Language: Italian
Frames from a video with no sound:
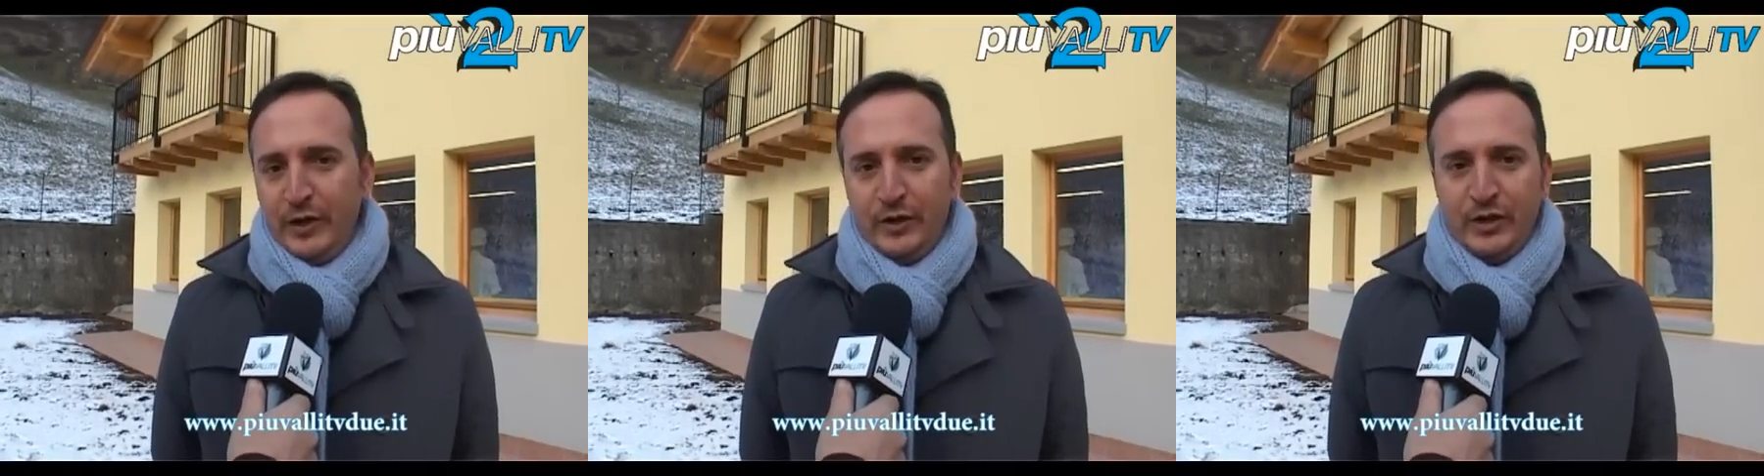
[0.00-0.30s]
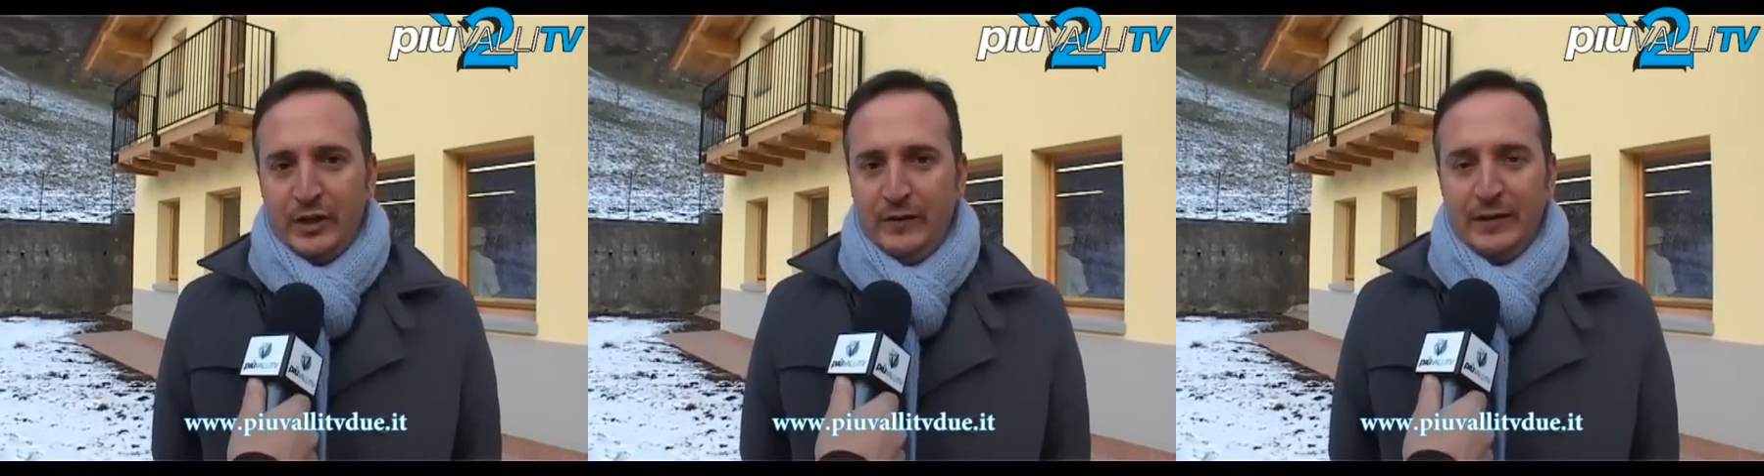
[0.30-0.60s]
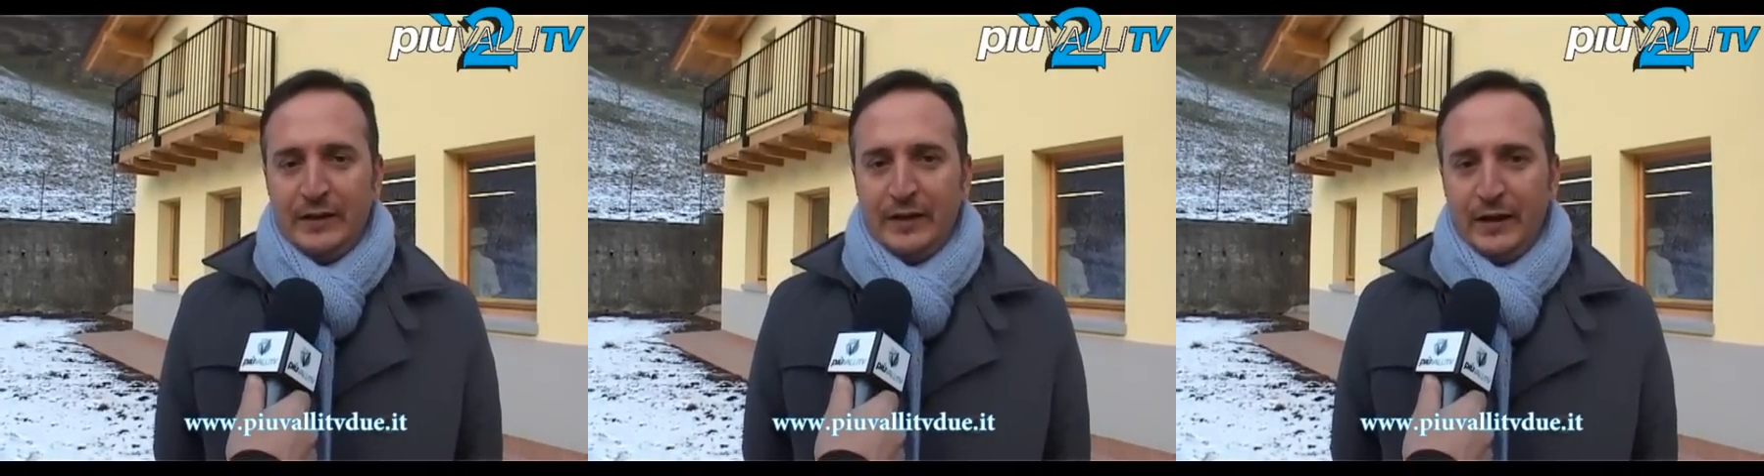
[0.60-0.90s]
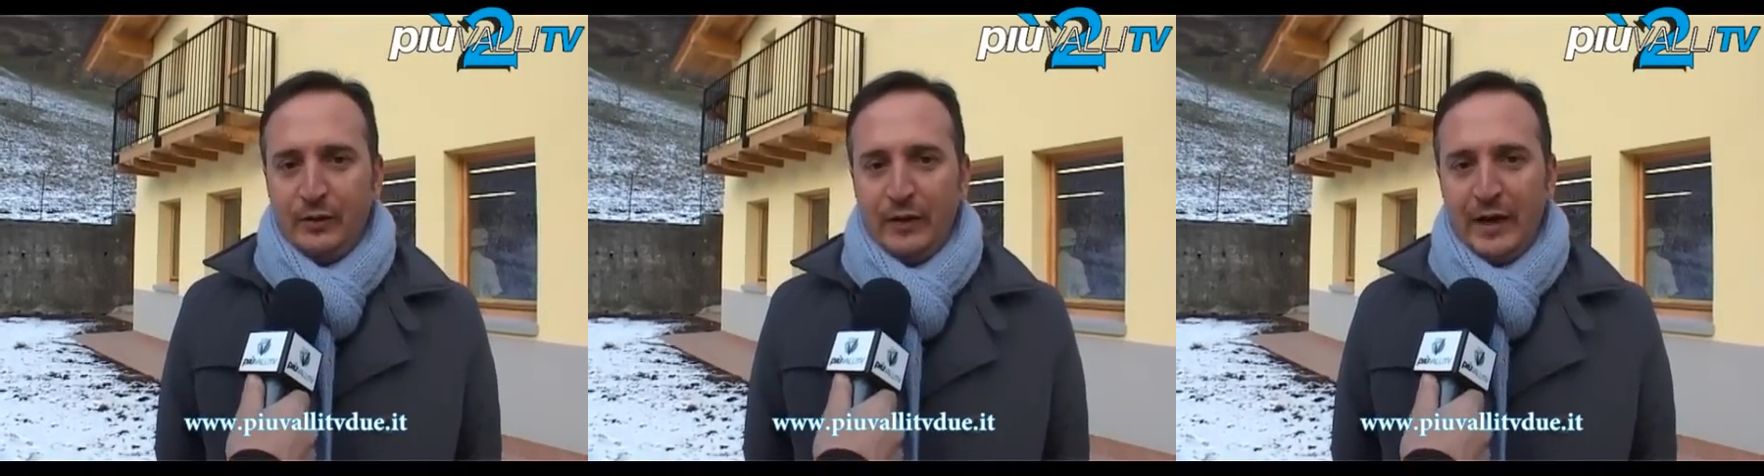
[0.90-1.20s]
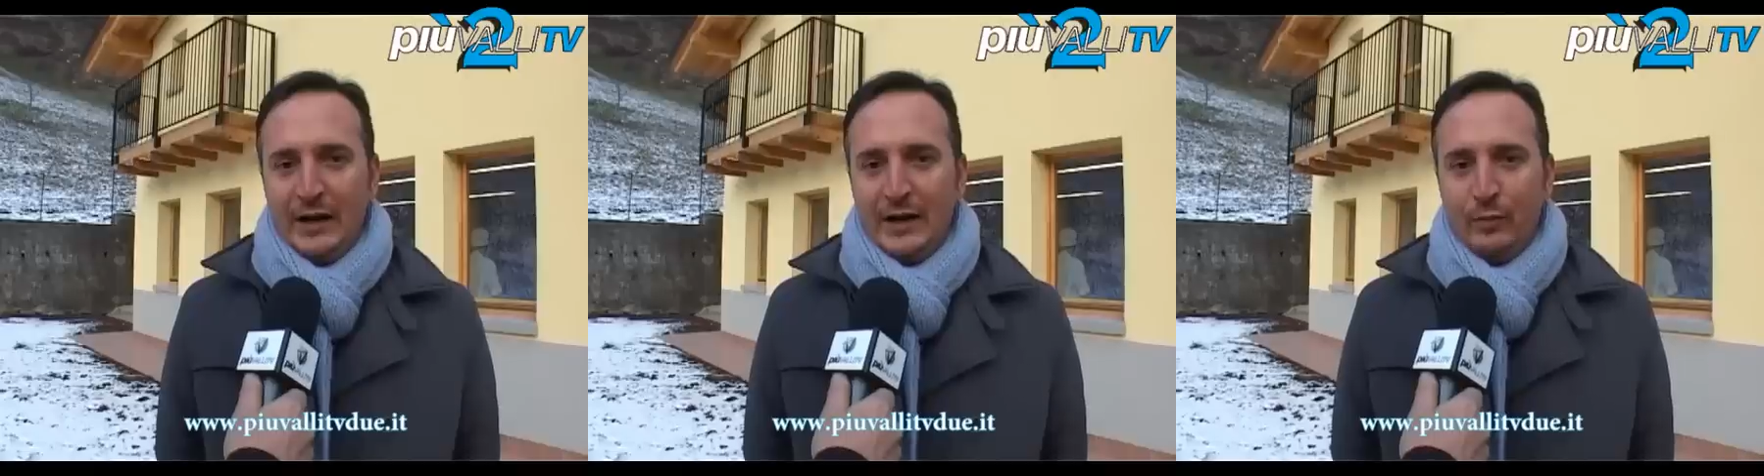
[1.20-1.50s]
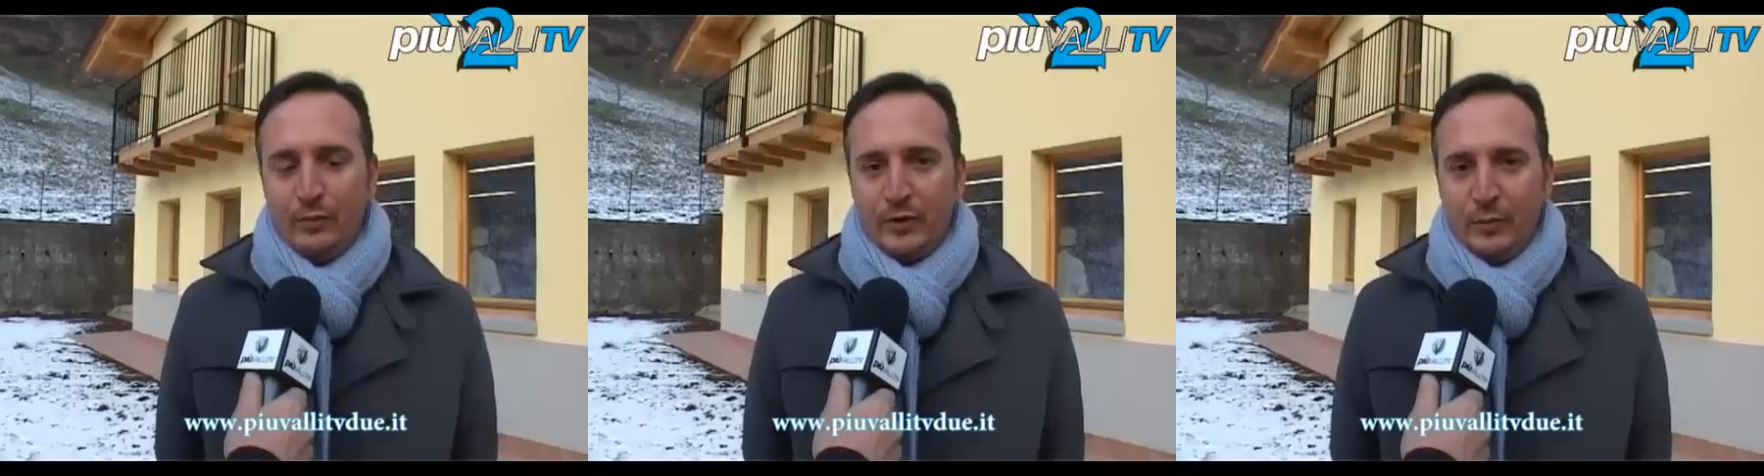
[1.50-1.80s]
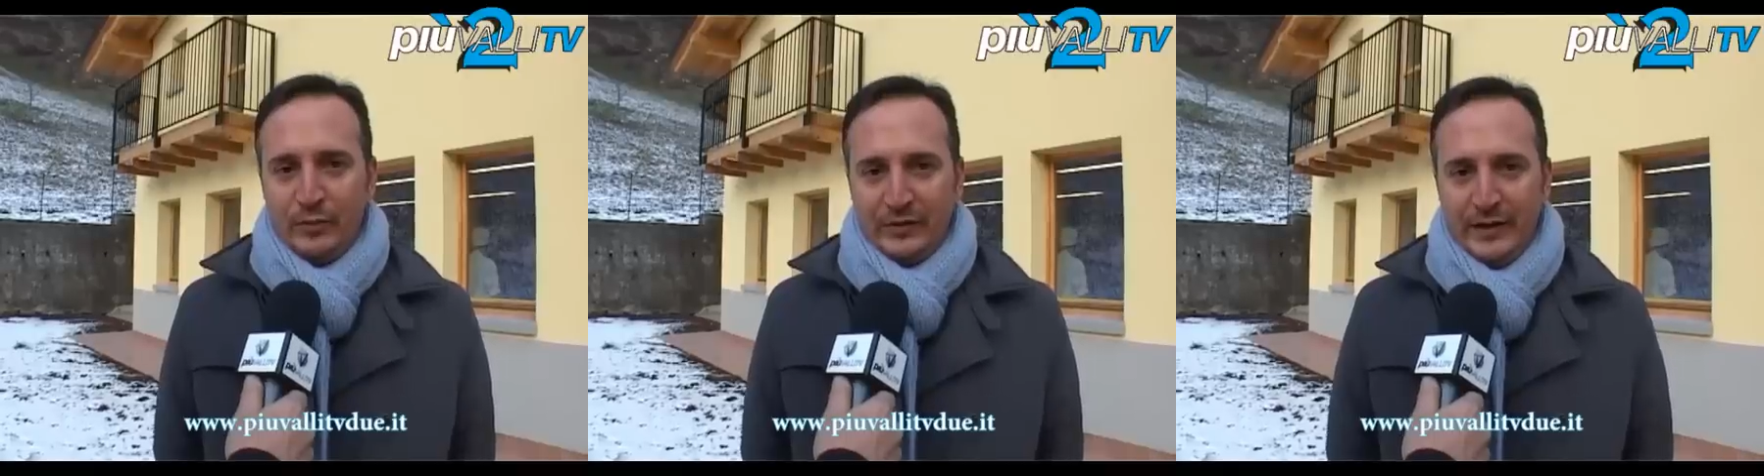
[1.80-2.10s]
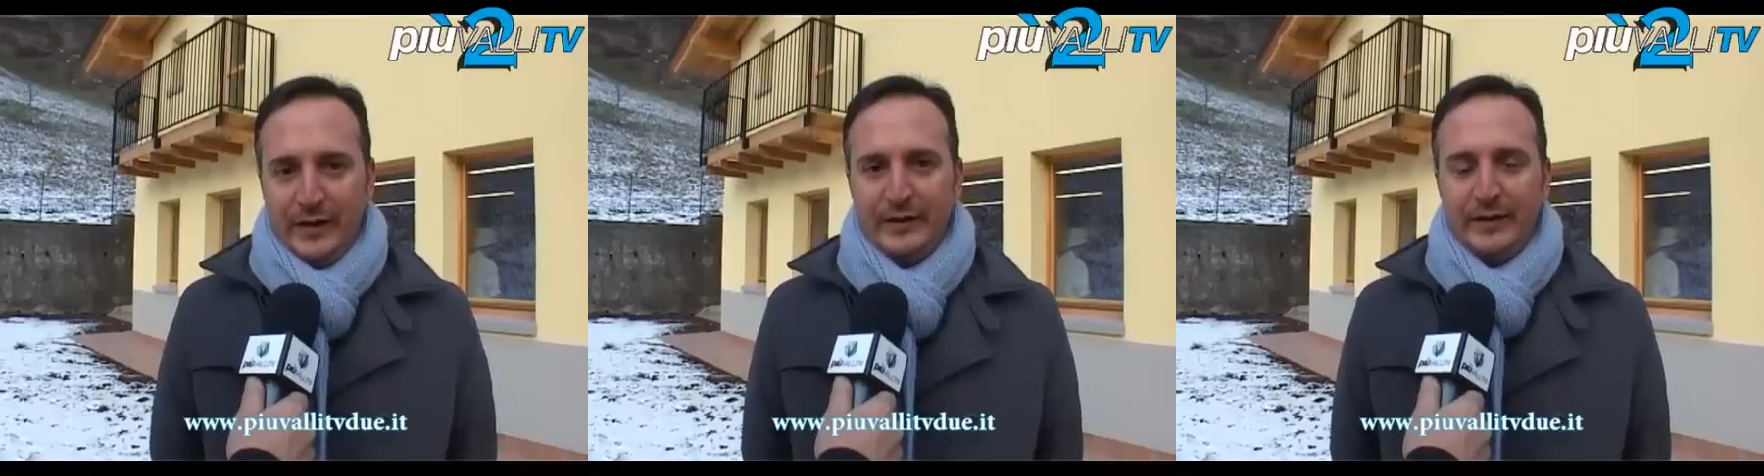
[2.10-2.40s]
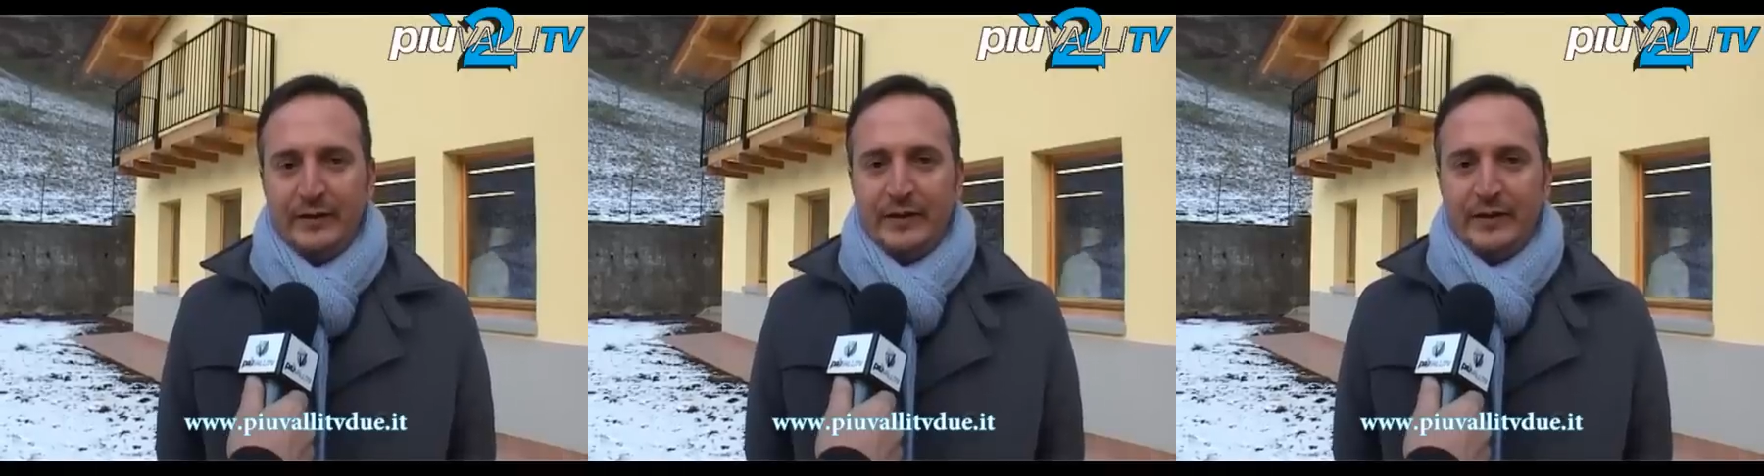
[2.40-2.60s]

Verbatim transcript: ricettività territoriale che è purtroppo scadente,